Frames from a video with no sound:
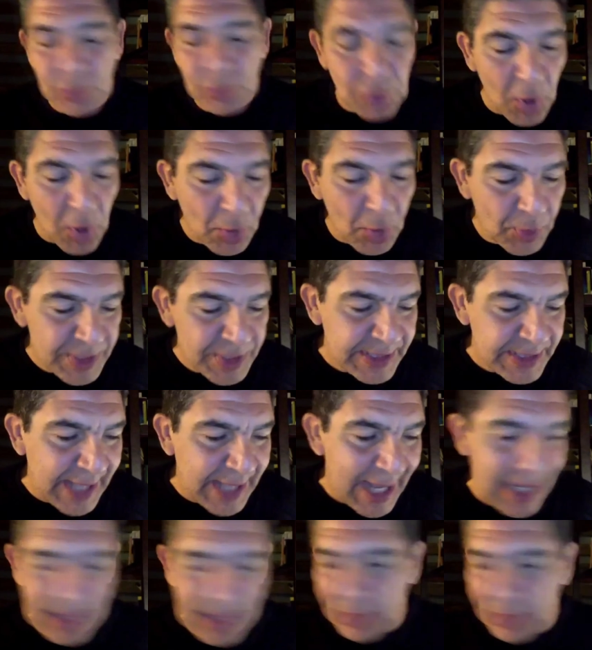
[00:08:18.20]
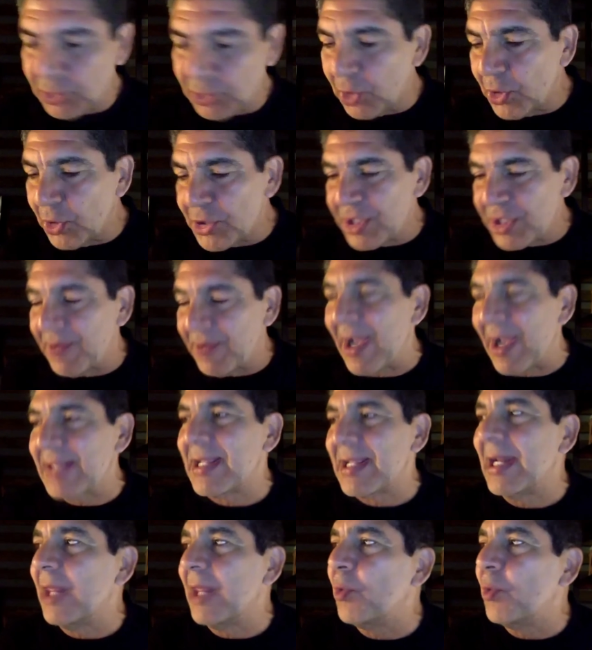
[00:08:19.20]
todo está, todo se basa
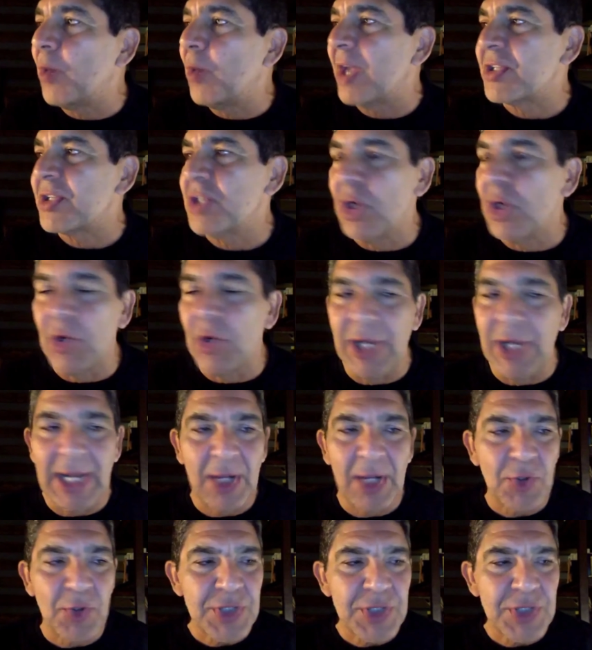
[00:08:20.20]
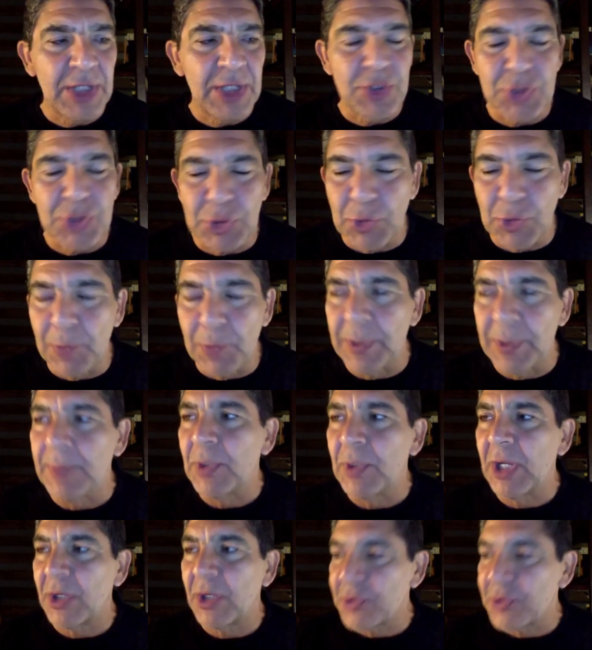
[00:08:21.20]
en la educación, en las cosas que nosotros vimos,
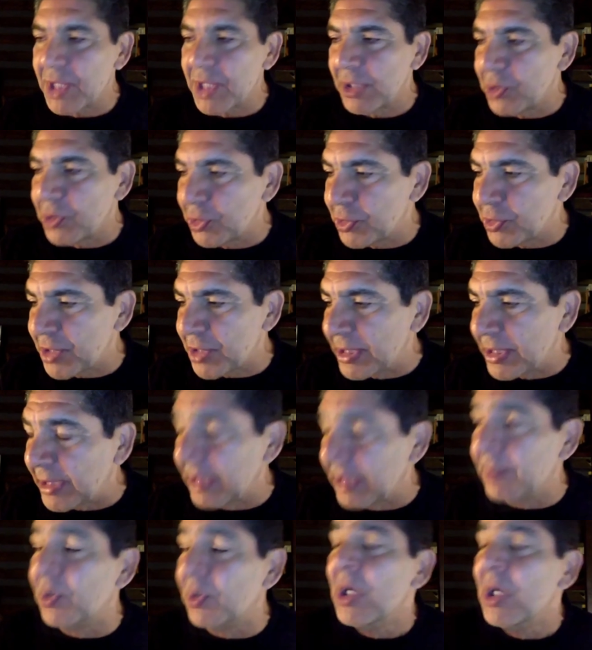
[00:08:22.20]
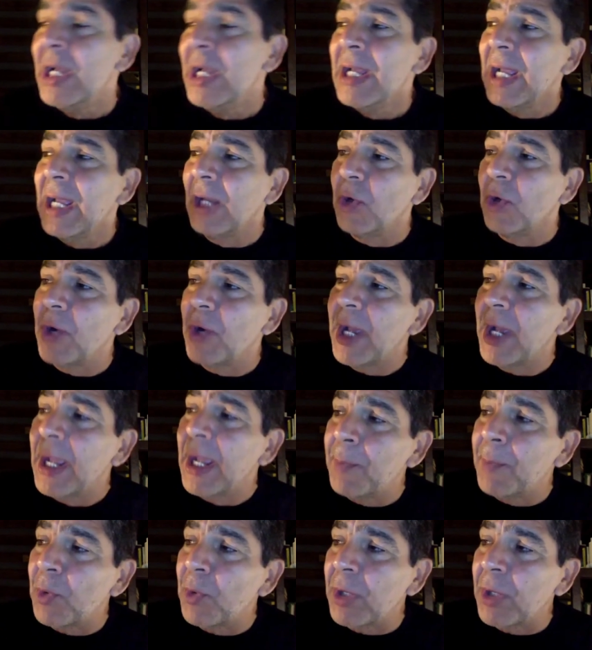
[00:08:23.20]
en las cosas que nosotros sentimos, en los
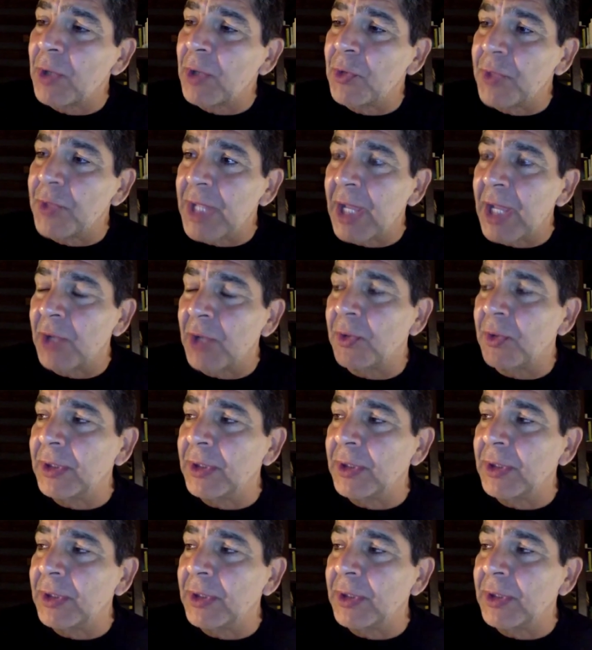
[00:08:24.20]
ejemplos que nos dieron.